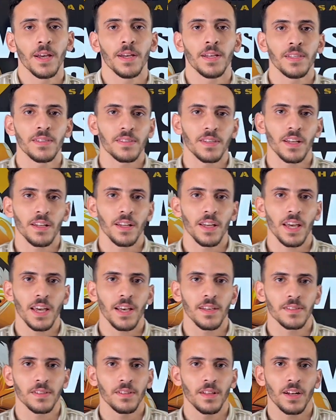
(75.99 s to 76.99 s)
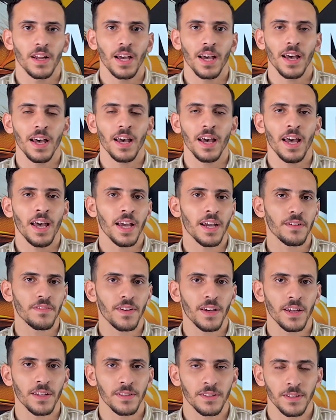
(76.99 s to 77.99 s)
انسان جاهز ان انا احقق حاجه في
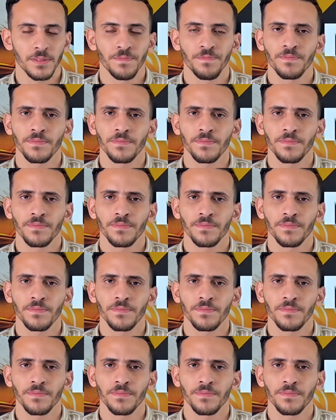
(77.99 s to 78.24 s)
حياتي